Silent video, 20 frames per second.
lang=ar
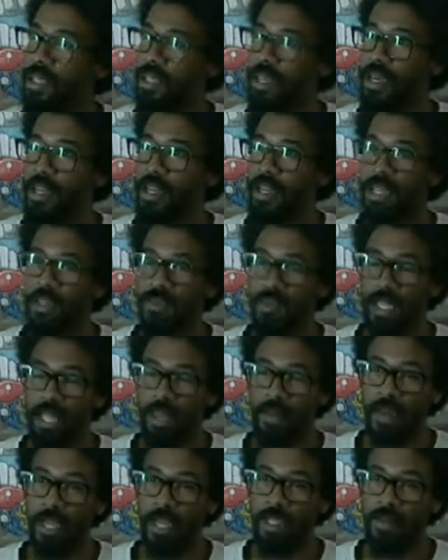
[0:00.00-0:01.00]
صحيح الناس ما
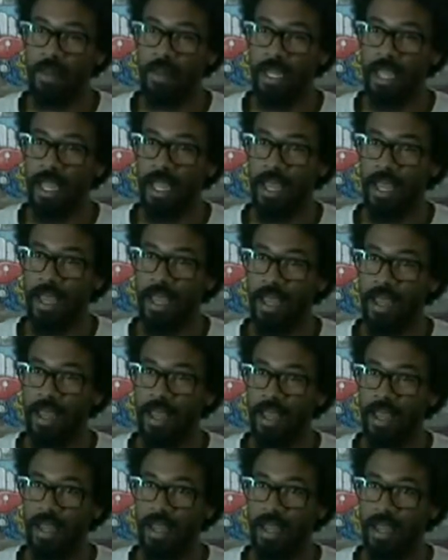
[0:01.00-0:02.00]
تقبلش
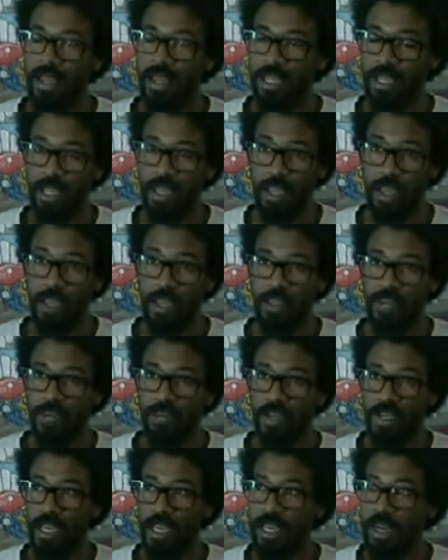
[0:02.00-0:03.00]
معناها الشيء هذا في
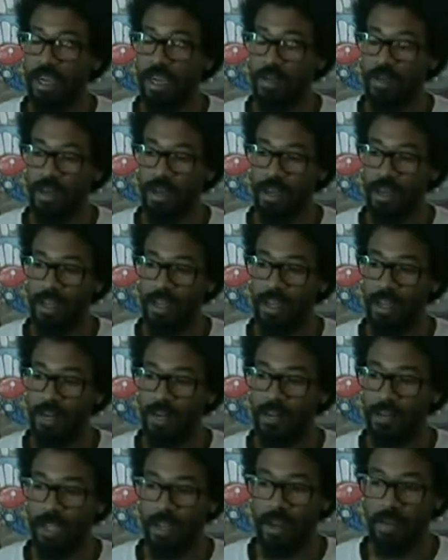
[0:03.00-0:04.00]
الشارع اما
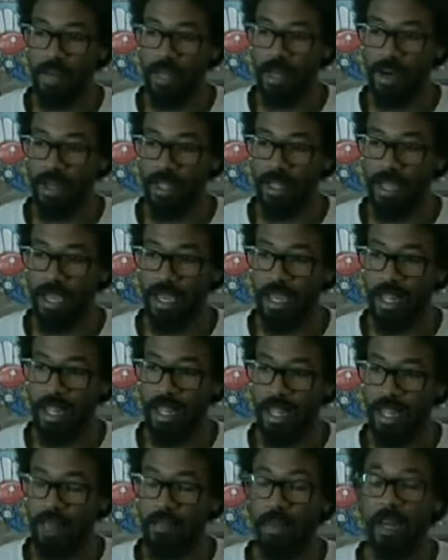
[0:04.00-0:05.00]
نقول لهم راهو هذيك
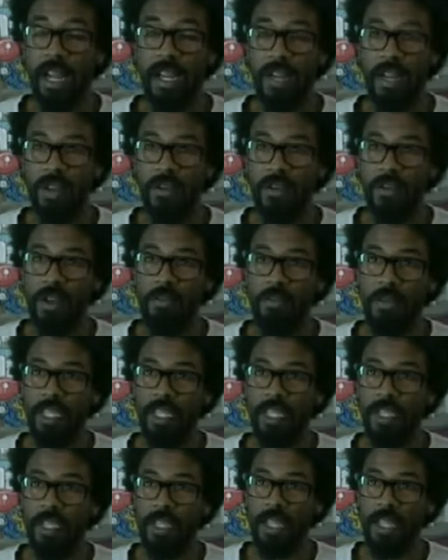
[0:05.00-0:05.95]
المرحله الاولى باش